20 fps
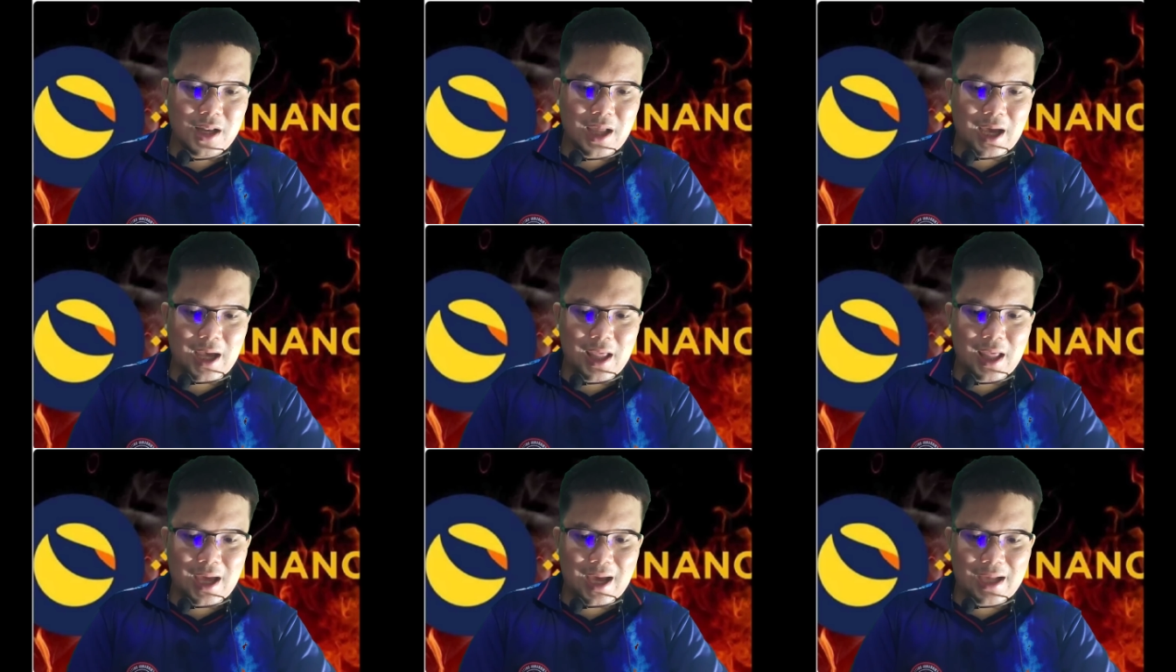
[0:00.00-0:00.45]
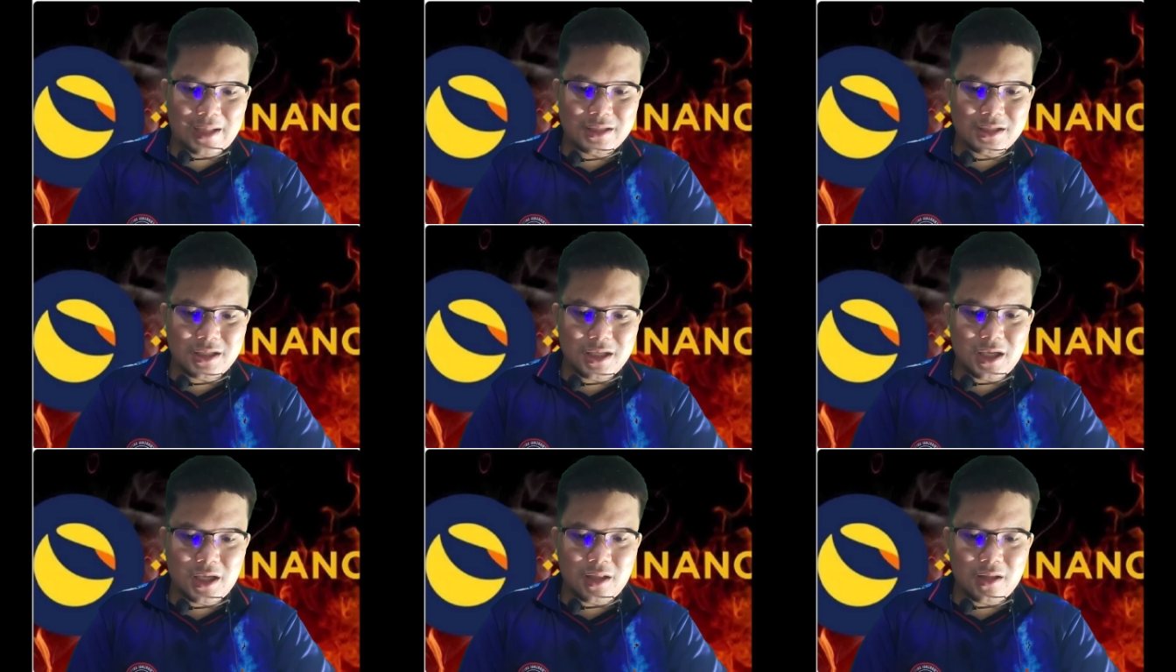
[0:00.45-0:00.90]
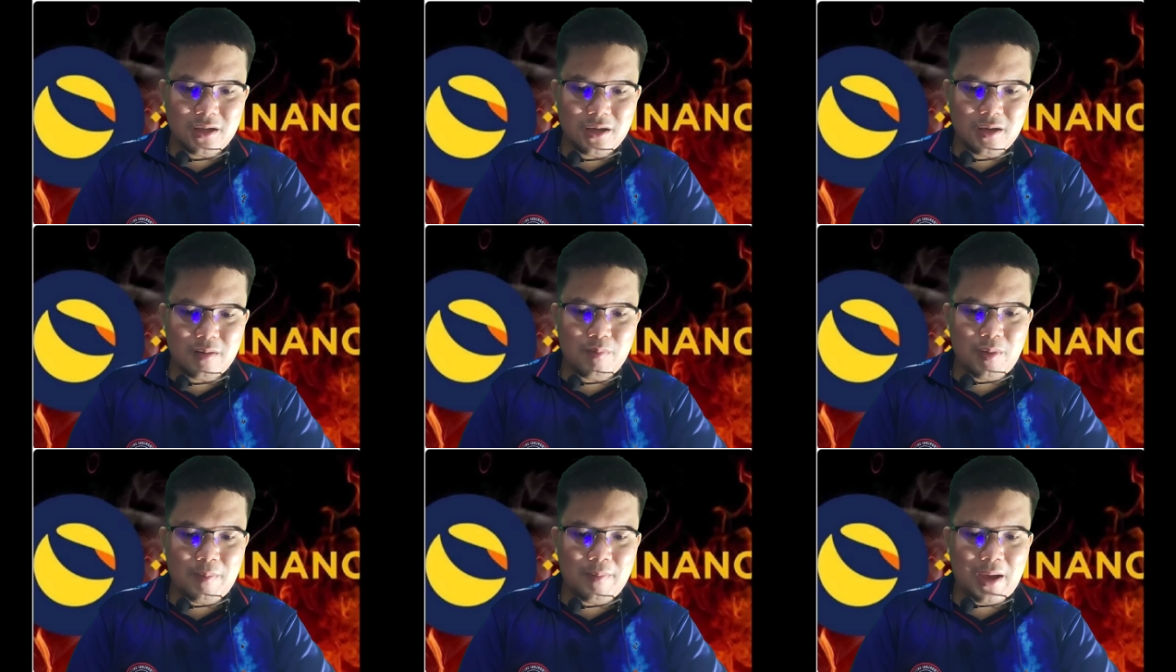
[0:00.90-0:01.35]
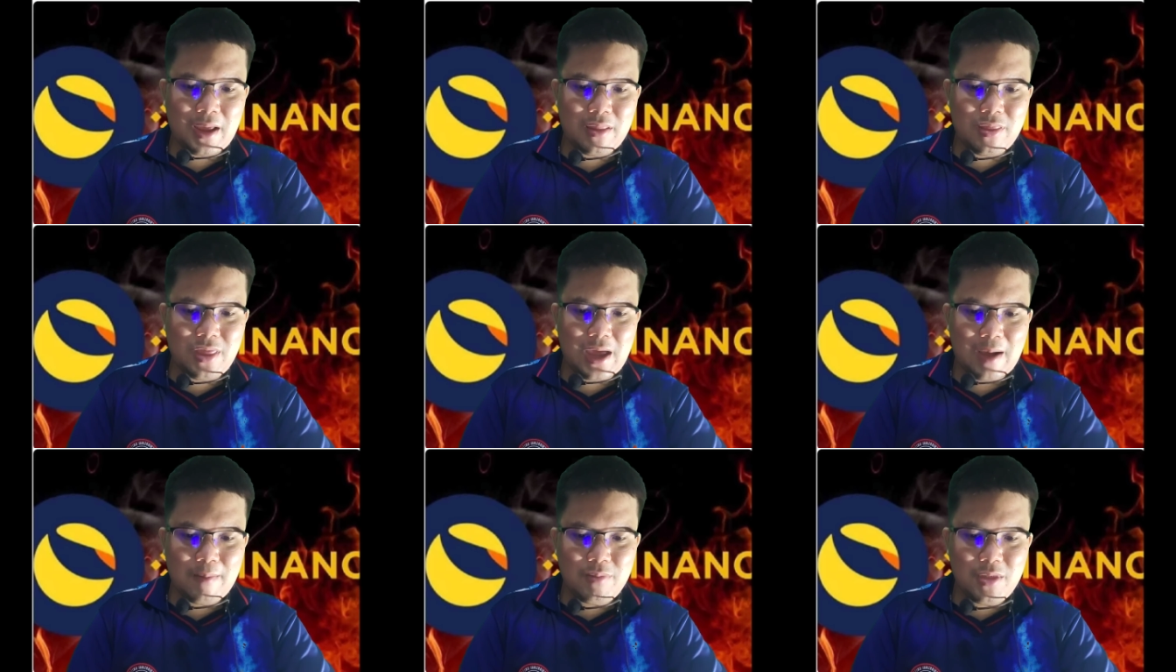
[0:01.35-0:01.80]
ได้อัดฉีดเงินประมาณ
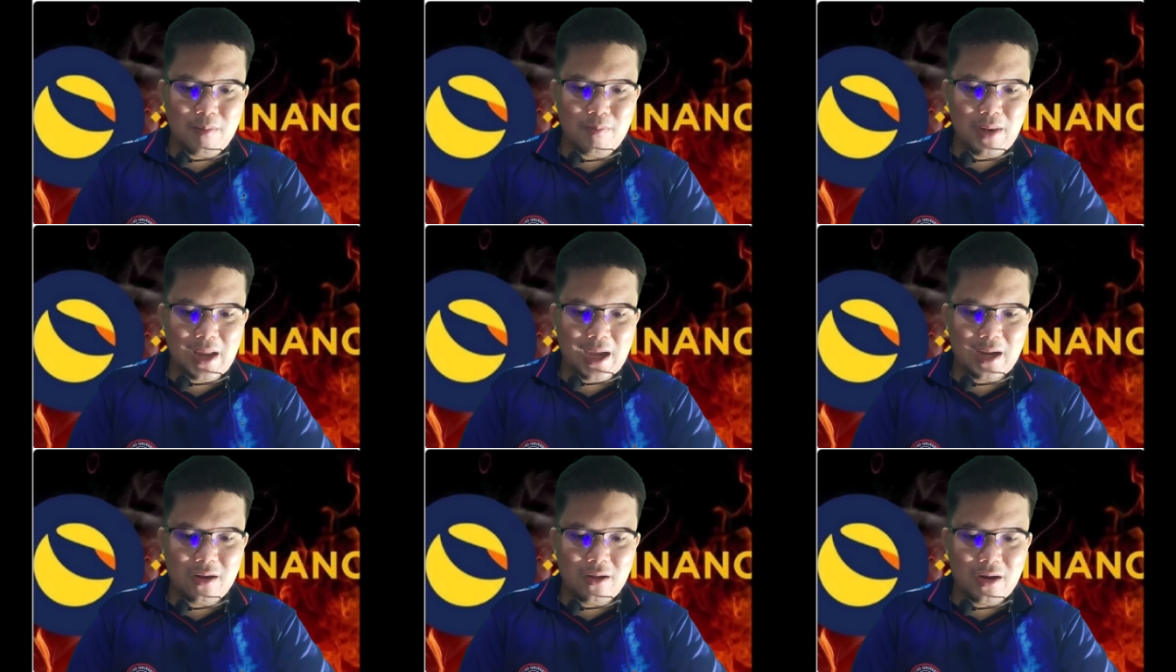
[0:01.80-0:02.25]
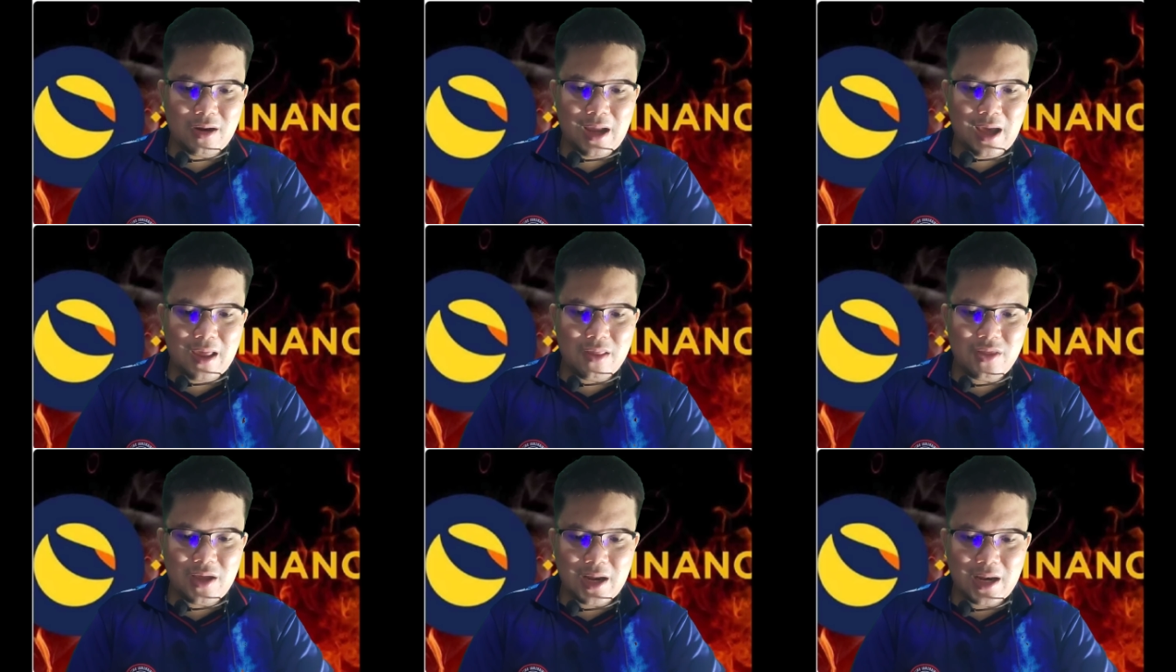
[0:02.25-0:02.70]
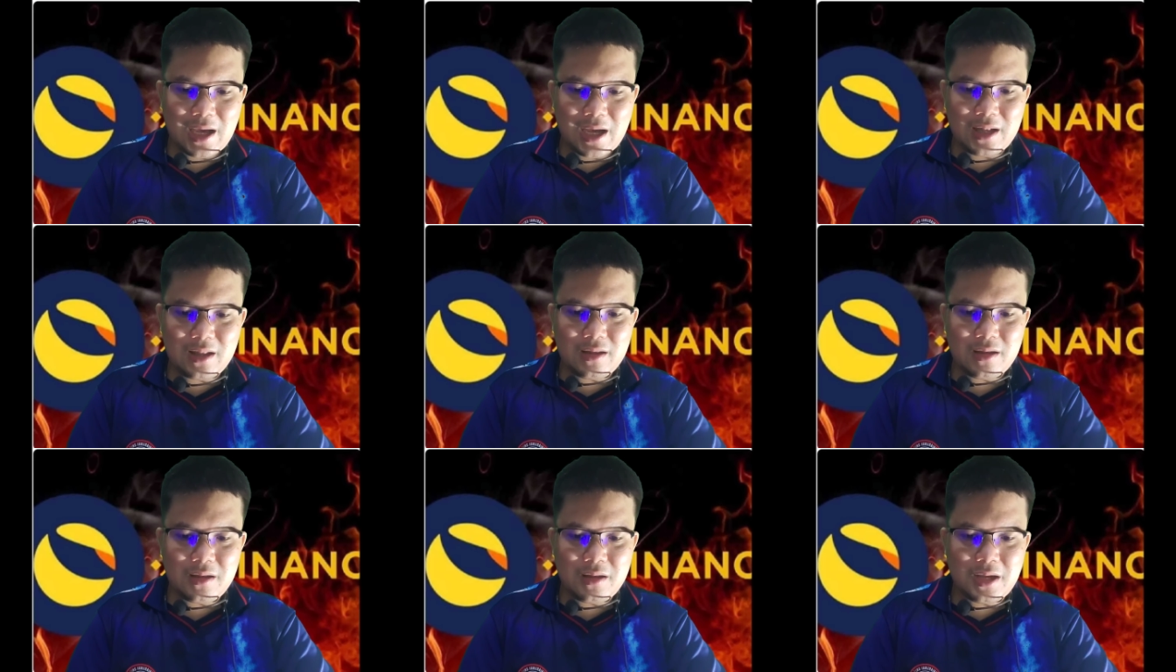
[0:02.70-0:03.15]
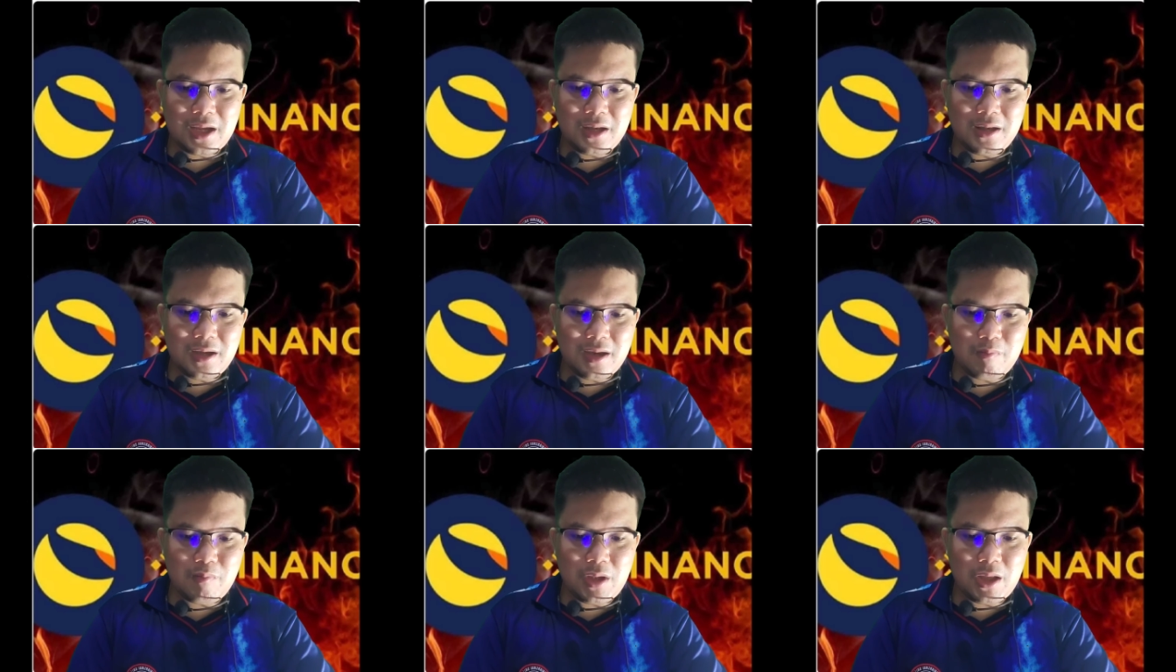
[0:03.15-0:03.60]
สามสิบล้านดอลลาร์สหรัฐใน
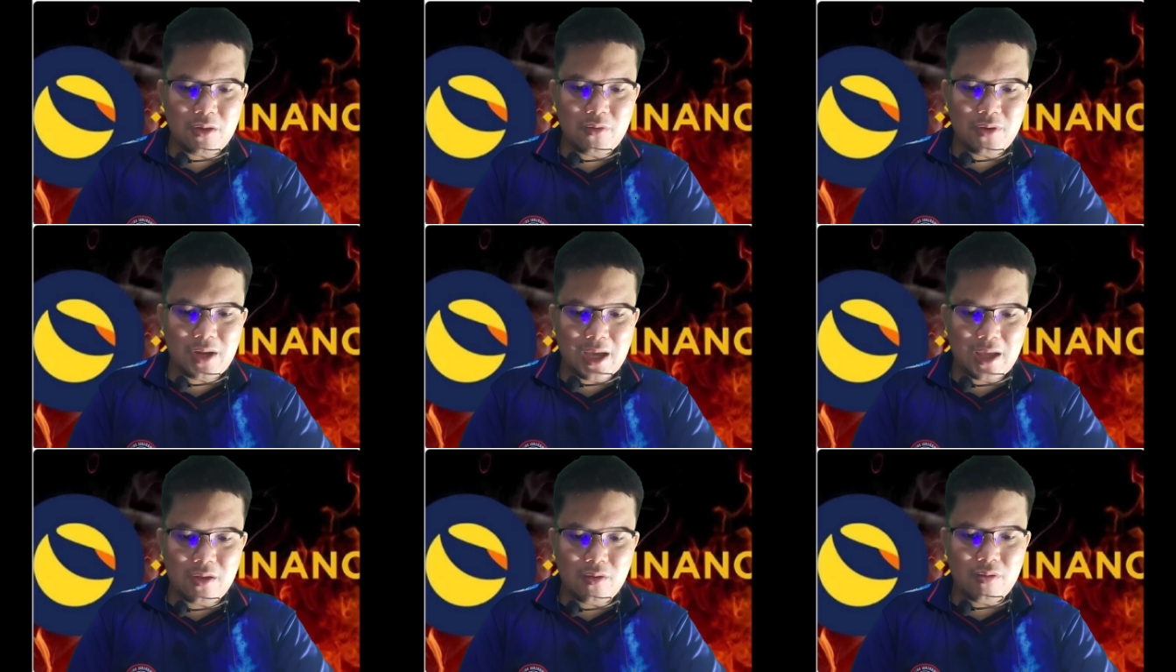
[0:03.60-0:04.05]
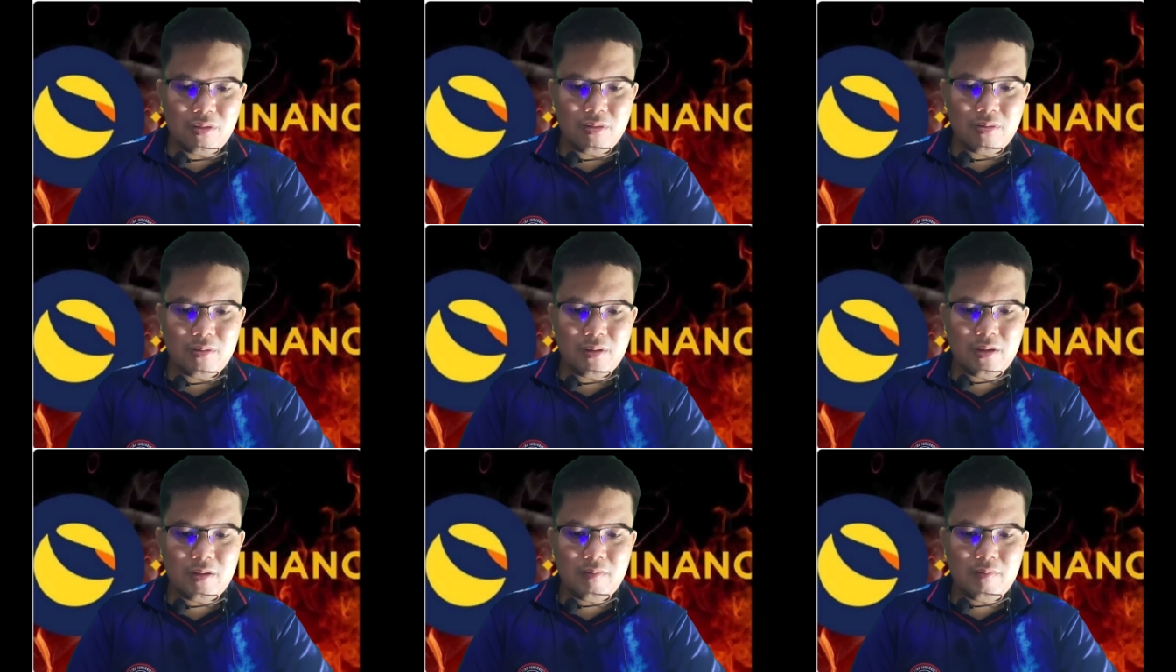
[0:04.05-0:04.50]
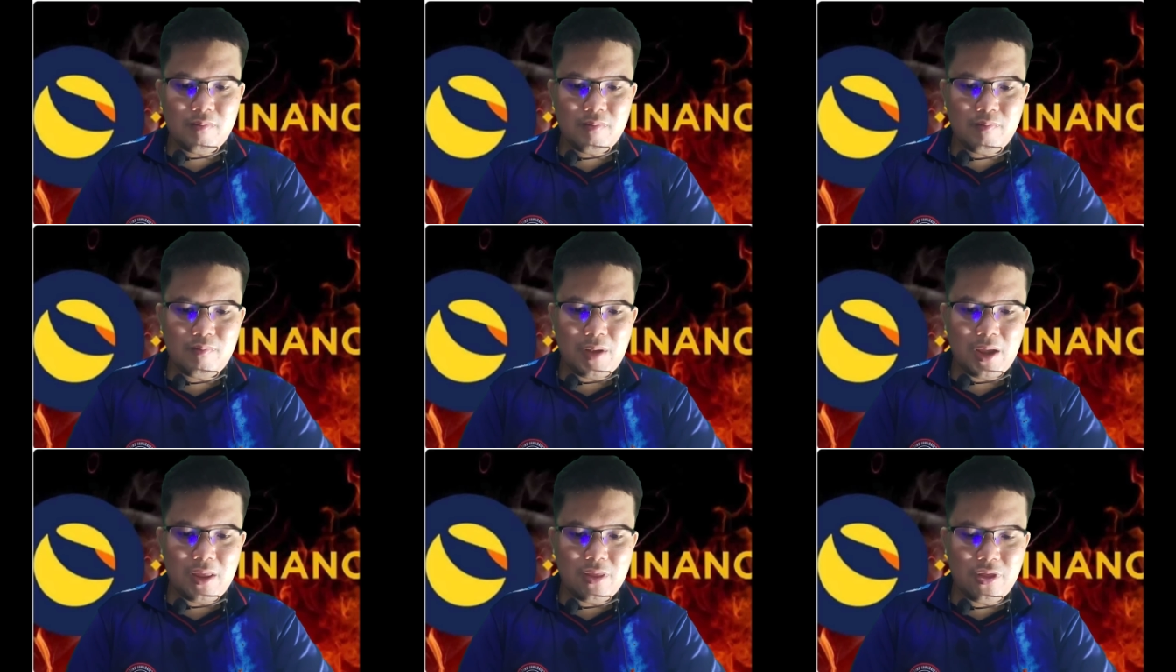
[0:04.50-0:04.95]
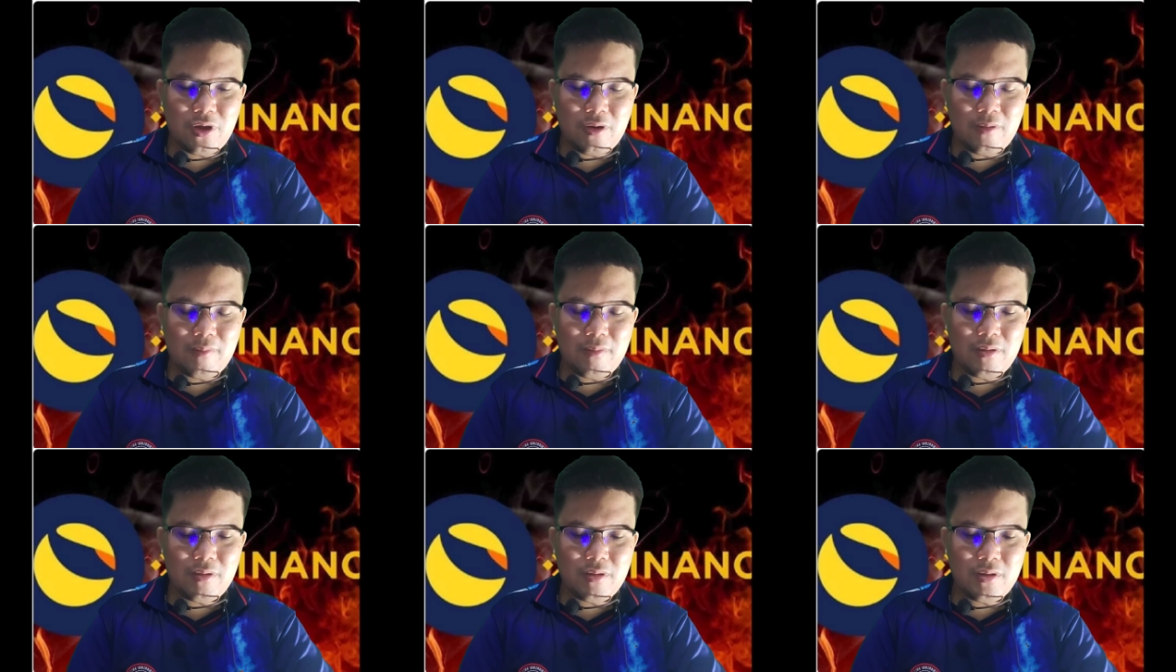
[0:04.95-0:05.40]
เดือนมิถุนายนปีสอง